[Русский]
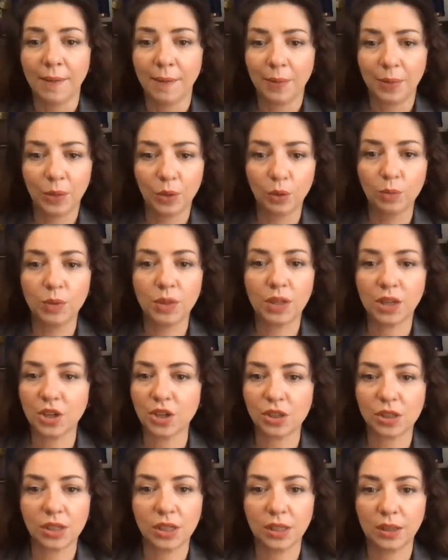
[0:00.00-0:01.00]
ну, мне
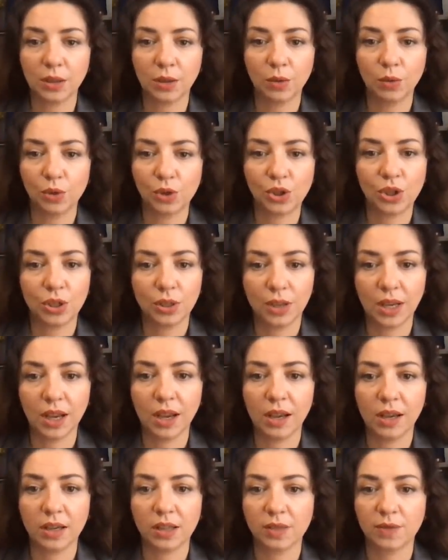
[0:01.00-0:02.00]
кажется, это очень,
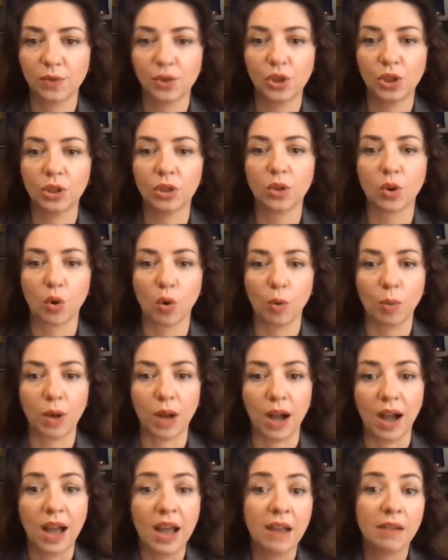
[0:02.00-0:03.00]
да, звучит
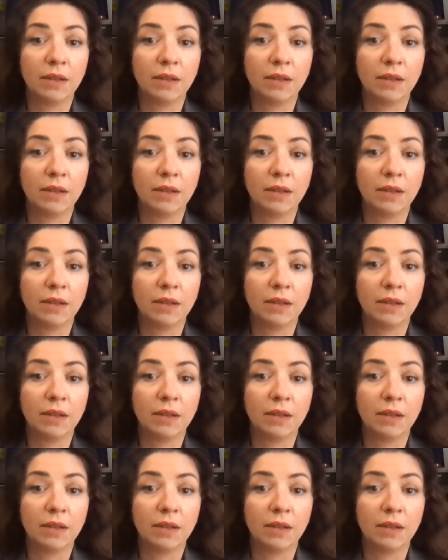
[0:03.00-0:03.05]
громко.